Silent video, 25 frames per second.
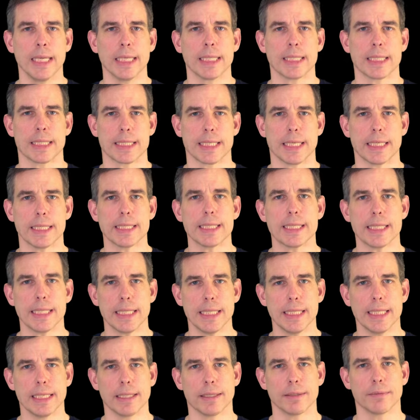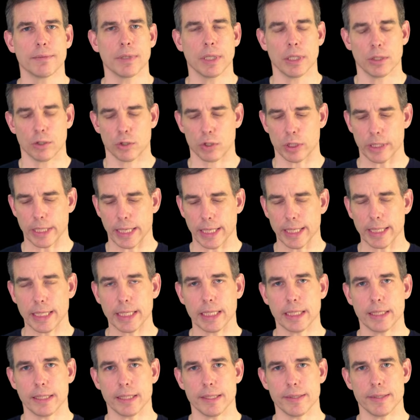Das heißt, hier schneide
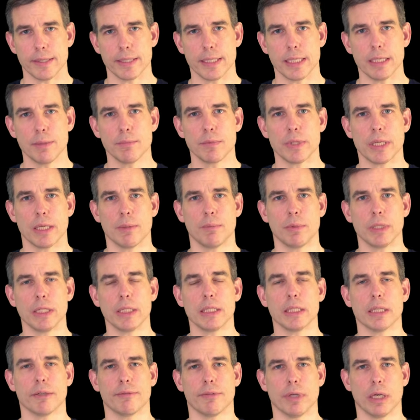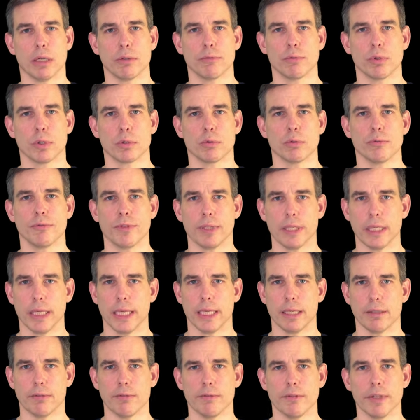ich diese Teams eben nicht nach Verantwortung wie
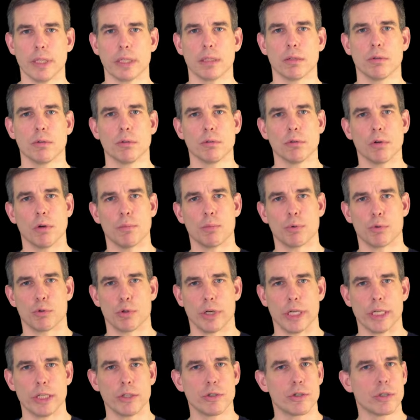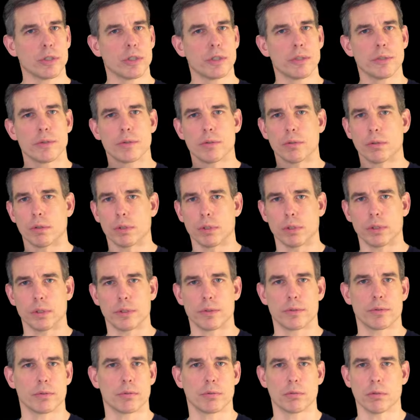Entwicklung, Operations
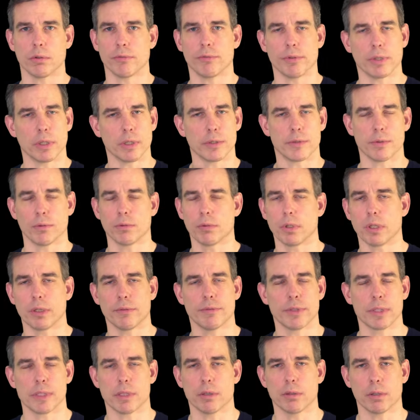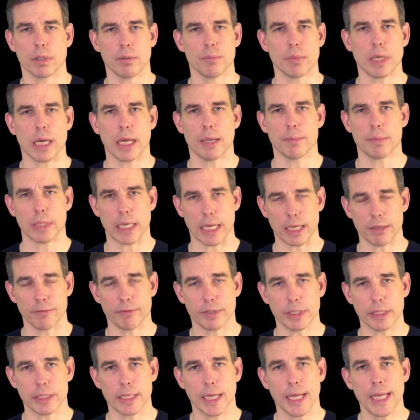und Konfiguration oder was auch immer einem da
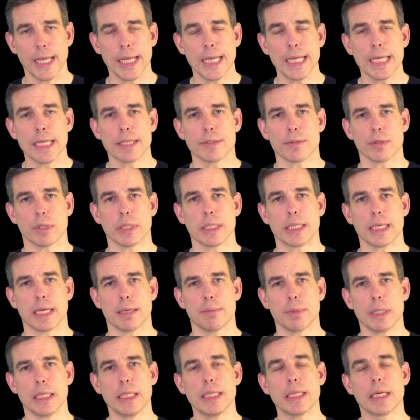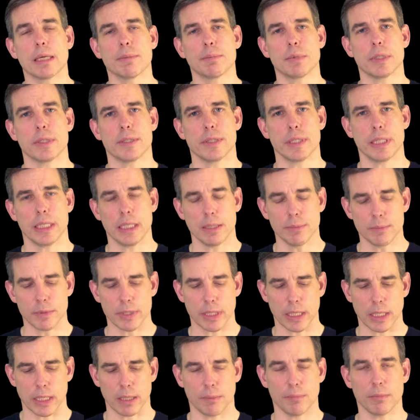einfällt, sondern ich habe innerhalb des Teams
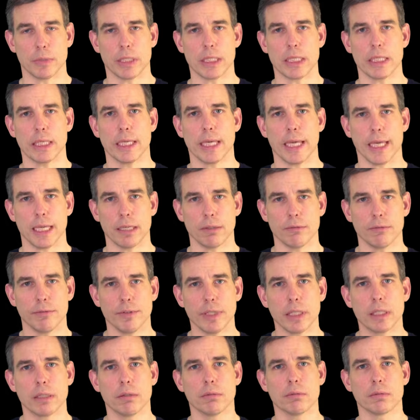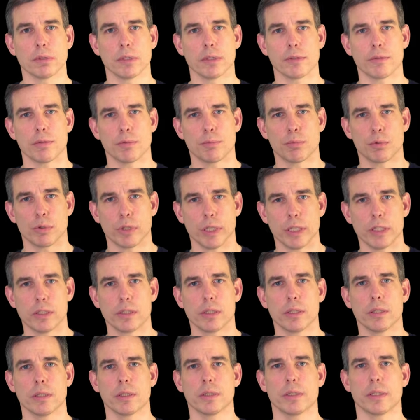eben die Entwicklung, das
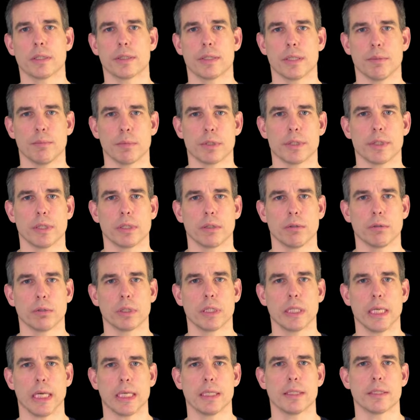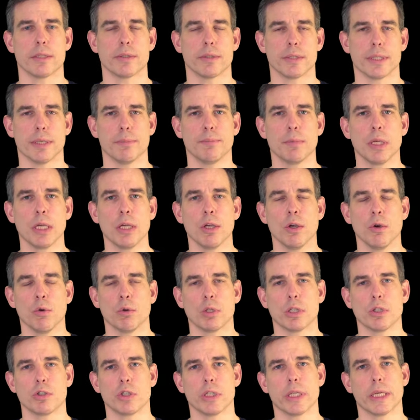Operation, das Thema Security, alles zusammen
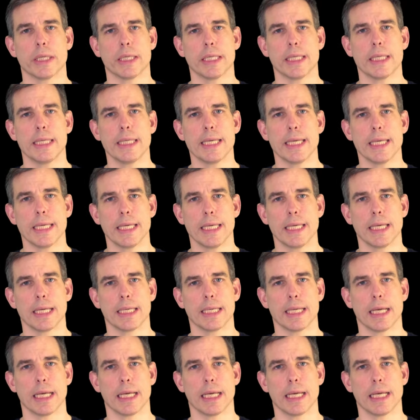und ich schneide hier eher